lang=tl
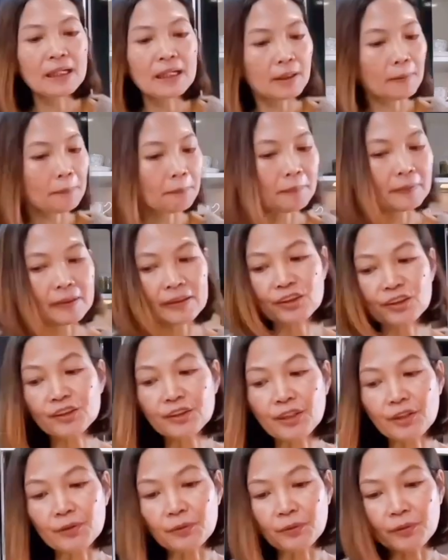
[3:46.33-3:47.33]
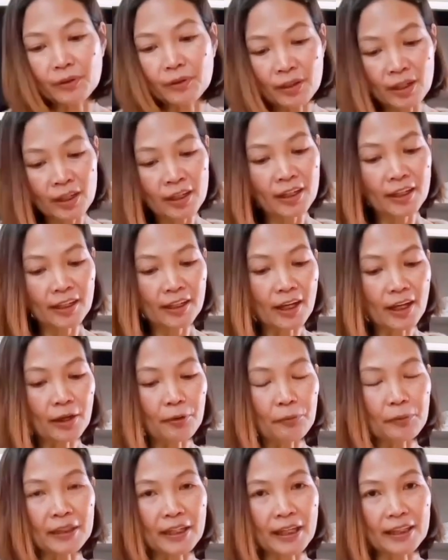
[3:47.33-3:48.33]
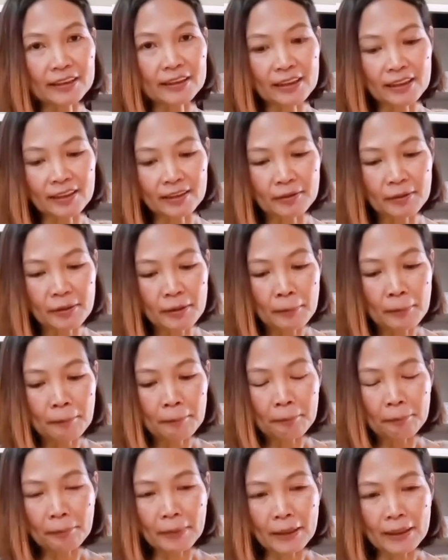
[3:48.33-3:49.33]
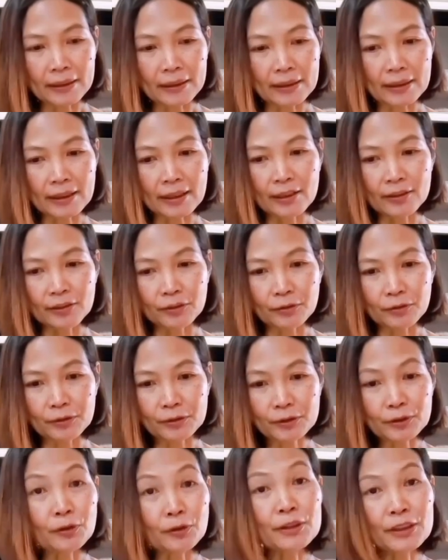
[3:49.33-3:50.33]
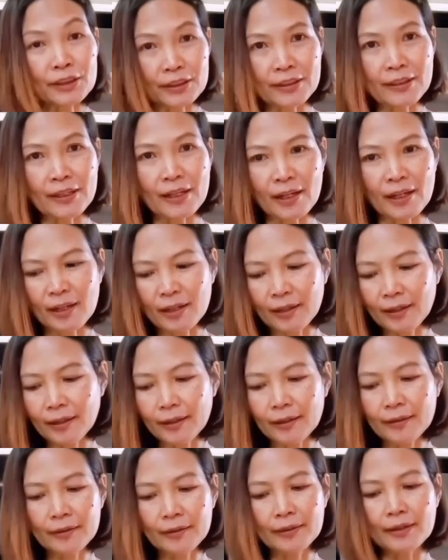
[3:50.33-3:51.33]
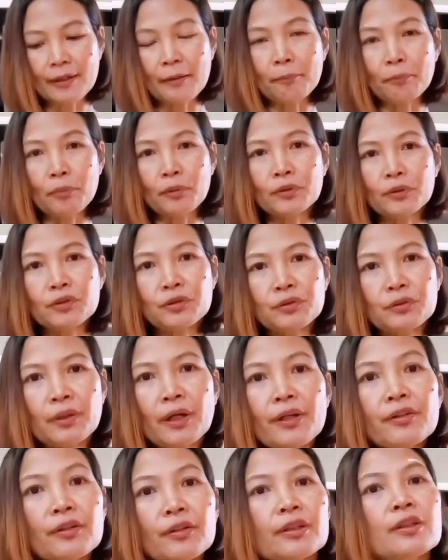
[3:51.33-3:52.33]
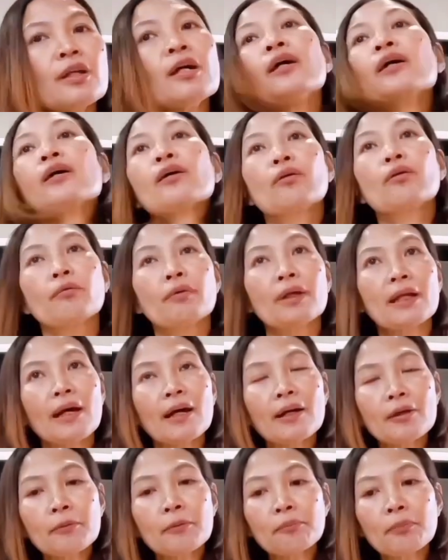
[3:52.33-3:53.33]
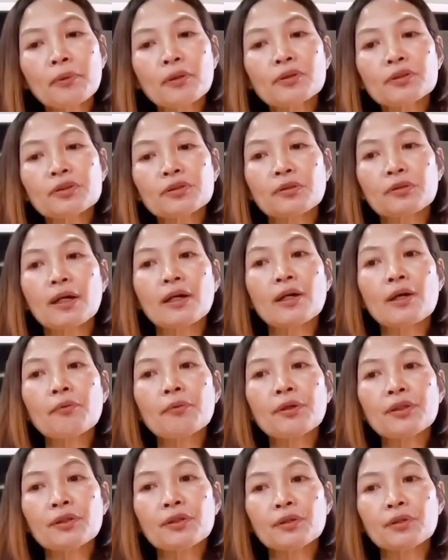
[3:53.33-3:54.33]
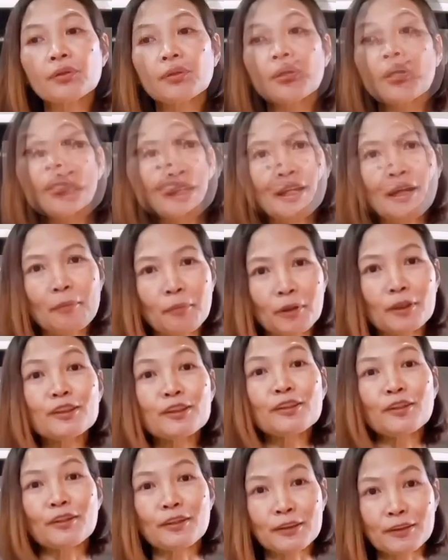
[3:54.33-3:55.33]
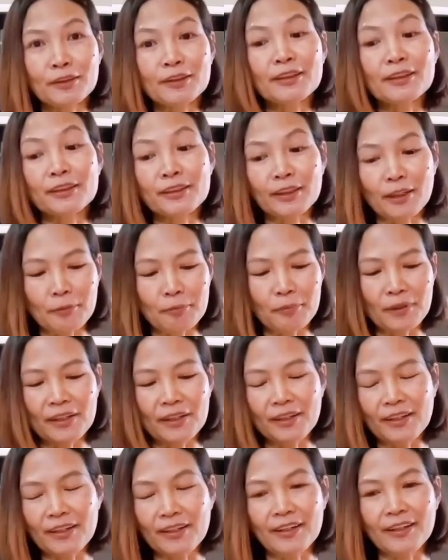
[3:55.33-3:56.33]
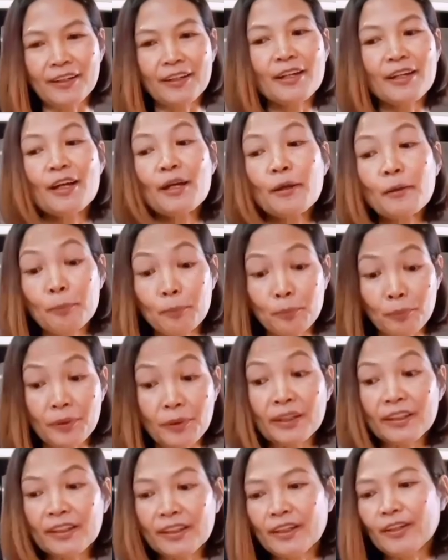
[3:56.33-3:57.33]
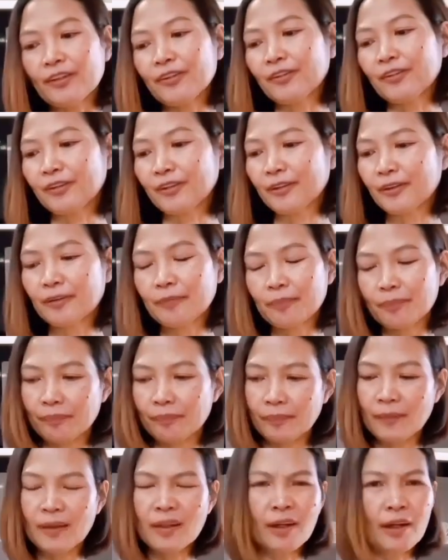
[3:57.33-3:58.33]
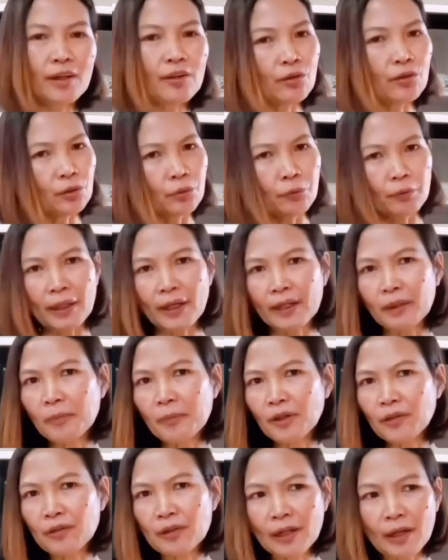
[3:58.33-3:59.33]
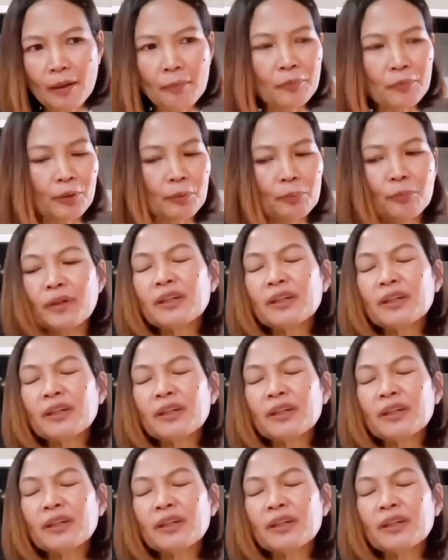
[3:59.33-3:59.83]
Para siya yung gagawin nating parang ano, sauce niya. Yan, ponzu. Ngayon, kung wala kayong ponzu, ang gawin nyo, lemon soy sauce at saka vinegar. Pwede na yun. Ngayon, kung wala mo kayong lemon,